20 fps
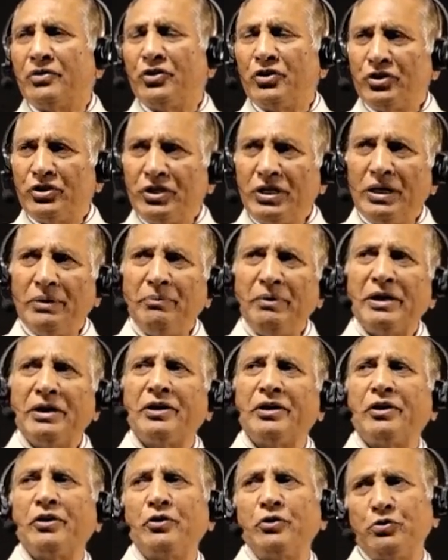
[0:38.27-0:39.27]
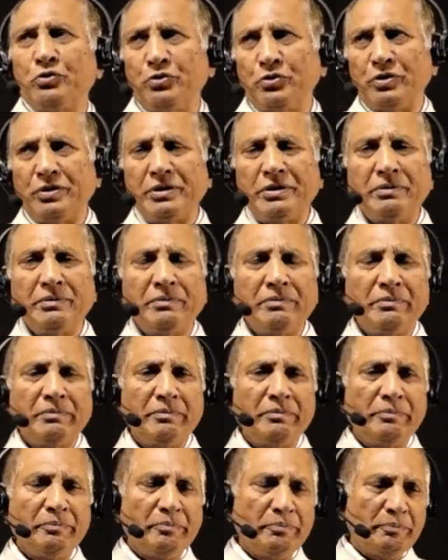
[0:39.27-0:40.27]
जितने भी ग्रेजुएट
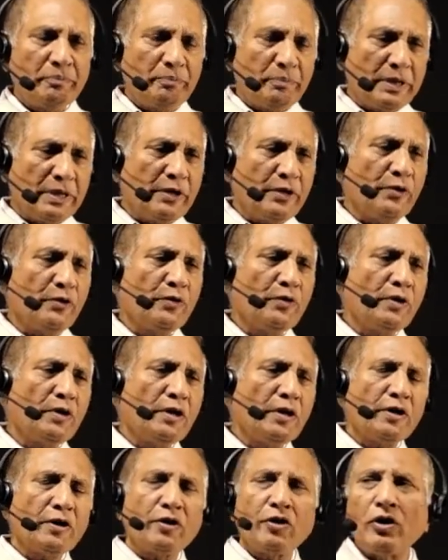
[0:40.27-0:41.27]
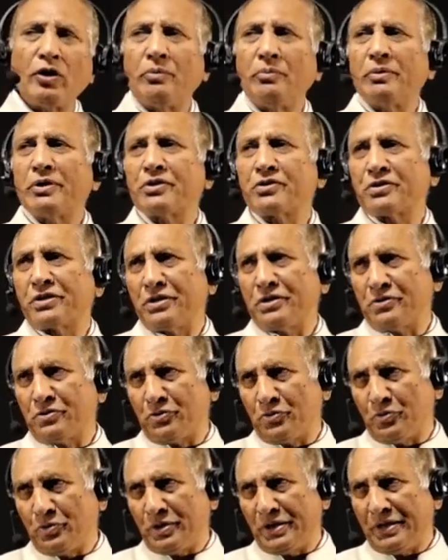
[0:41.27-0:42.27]
पर्टिकुलर कॉमर्स के
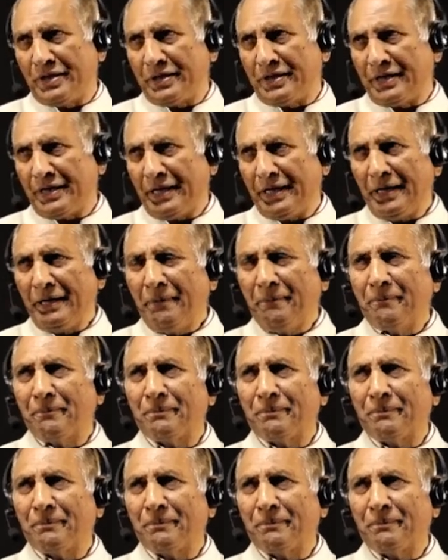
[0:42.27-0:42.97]
स्टूडेंट हैं